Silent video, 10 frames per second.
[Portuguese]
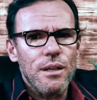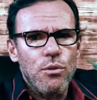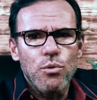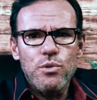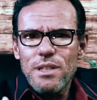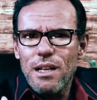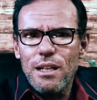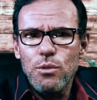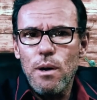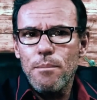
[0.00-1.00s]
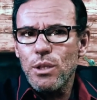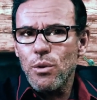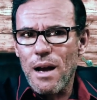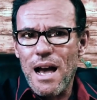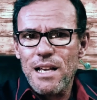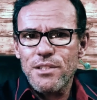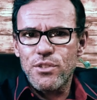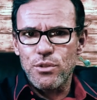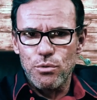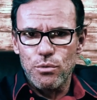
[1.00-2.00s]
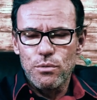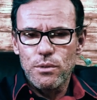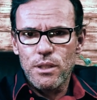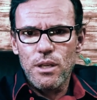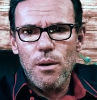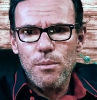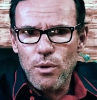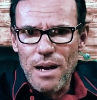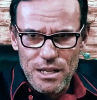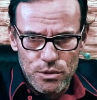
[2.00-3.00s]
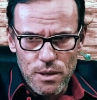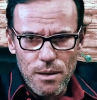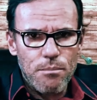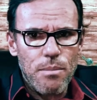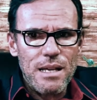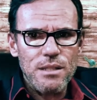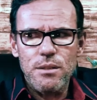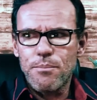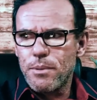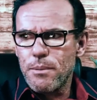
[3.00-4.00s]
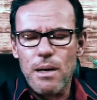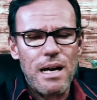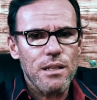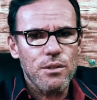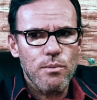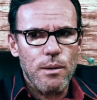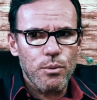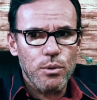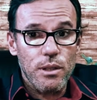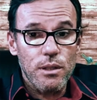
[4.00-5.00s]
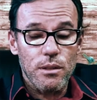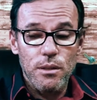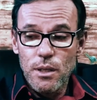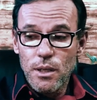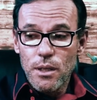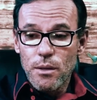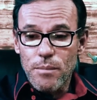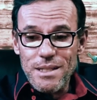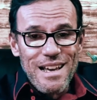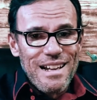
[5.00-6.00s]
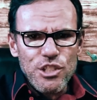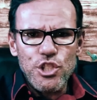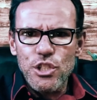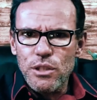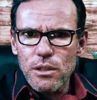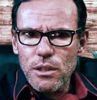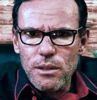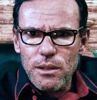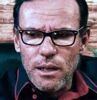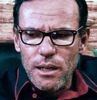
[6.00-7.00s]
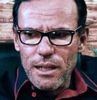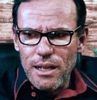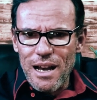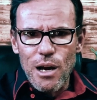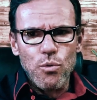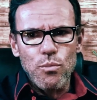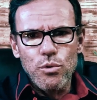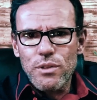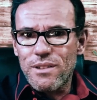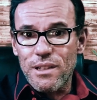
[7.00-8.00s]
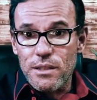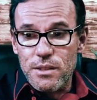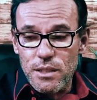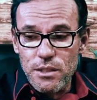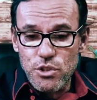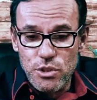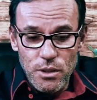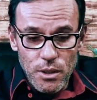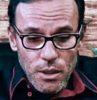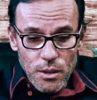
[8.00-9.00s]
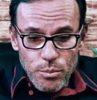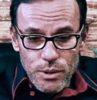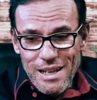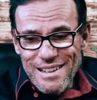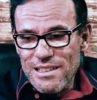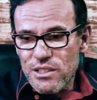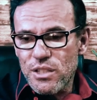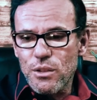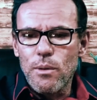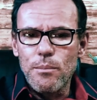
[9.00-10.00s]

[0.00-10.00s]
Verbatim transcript: é considerada um aminoácido. O que é um aminoácido? É a base primária de uma proteína. Mas a arginina ela é algo muito interessante porque além de ser um